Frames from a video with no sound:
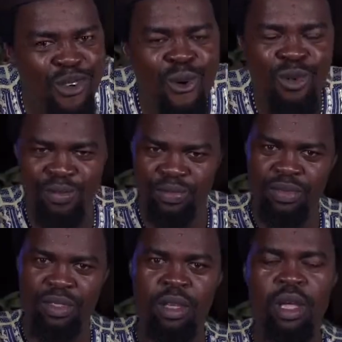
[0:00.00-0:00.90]
vous.
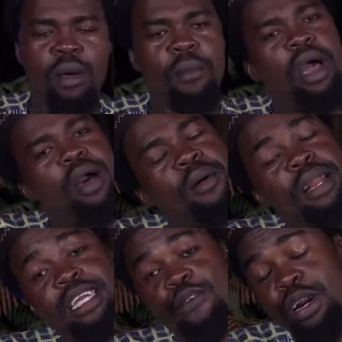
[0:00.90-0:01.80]
Mais
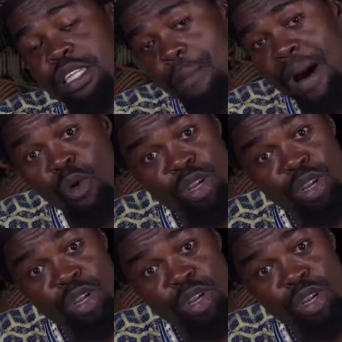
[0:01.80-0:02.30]
les enfants n'étaient pas